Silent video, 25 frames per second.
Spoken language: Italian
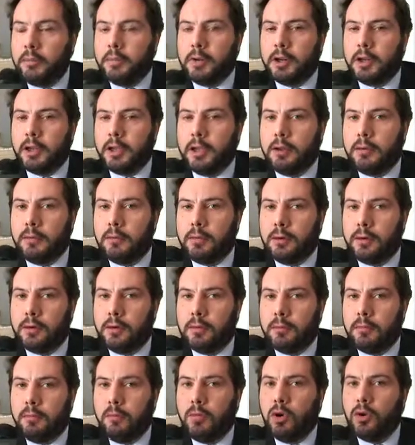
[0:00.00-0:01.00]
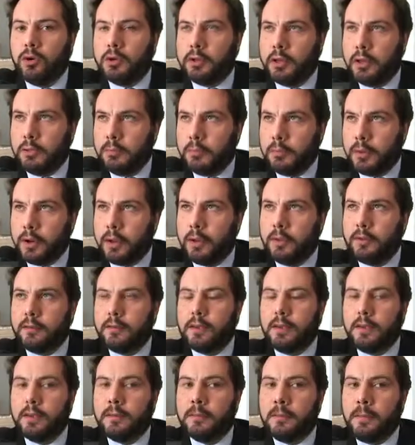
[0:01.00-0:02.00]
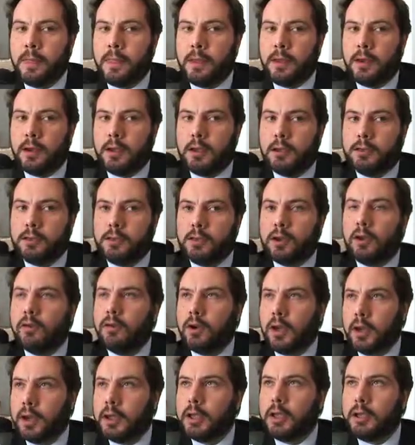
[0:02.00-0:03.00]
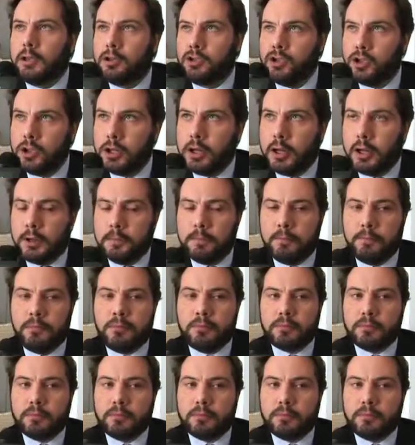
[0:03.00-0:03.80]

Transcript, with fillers: perché eh, molte imprese che si trovano anche in Cina